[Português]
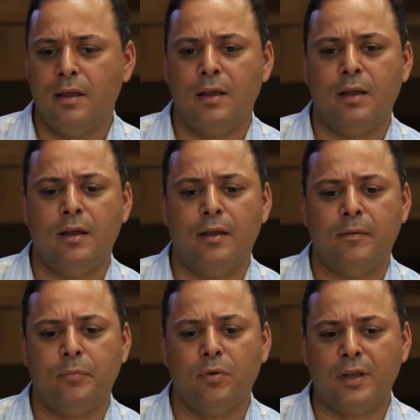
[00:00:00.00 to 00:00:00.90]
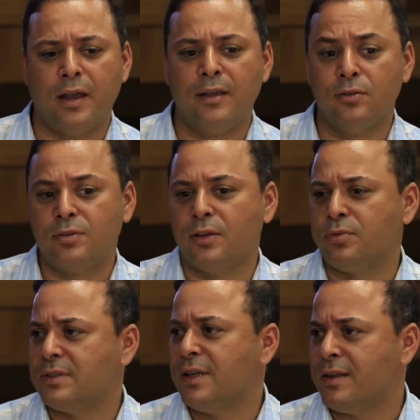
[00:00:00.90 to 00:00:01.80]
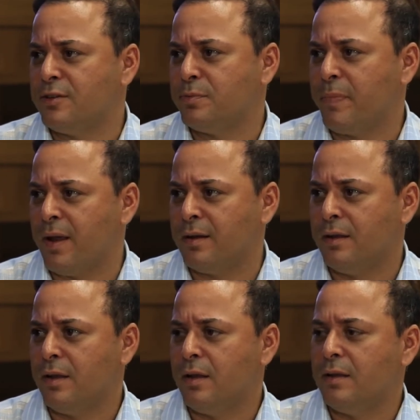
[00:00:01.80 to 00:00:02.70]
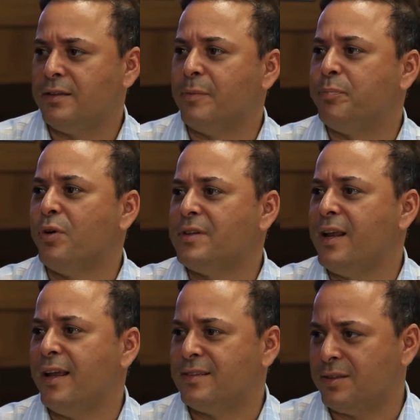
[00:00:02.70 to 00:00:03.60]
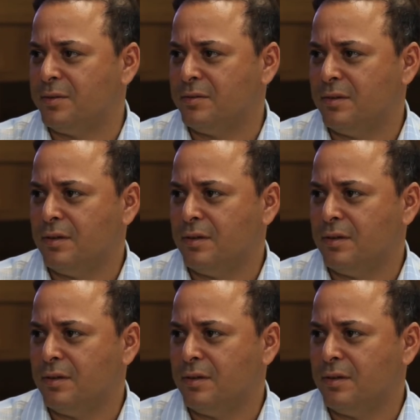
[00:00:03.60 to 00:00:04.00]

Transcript: é, porque é isso que a sociedade espera depois da eleição.